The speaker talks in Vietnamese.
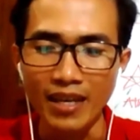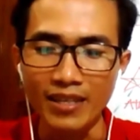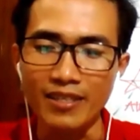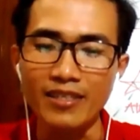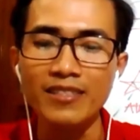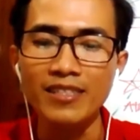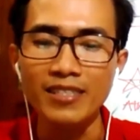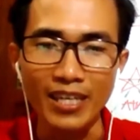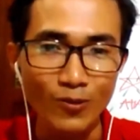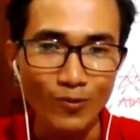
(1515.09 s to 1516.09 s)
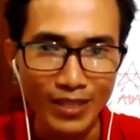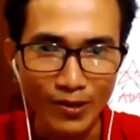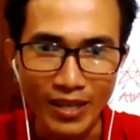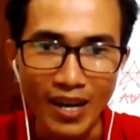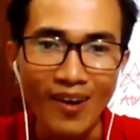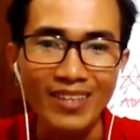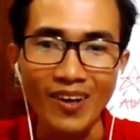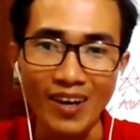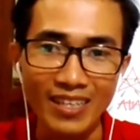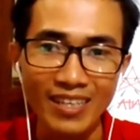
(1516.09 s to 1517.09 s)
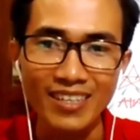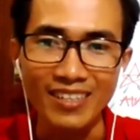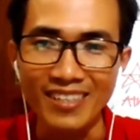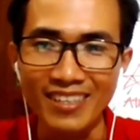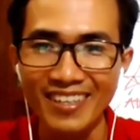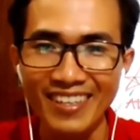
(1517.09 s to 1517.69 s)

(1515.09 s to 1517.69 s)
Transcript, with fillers: anh chị cứ chia sẻ cùng với nhau để lan tỏa cái giá trị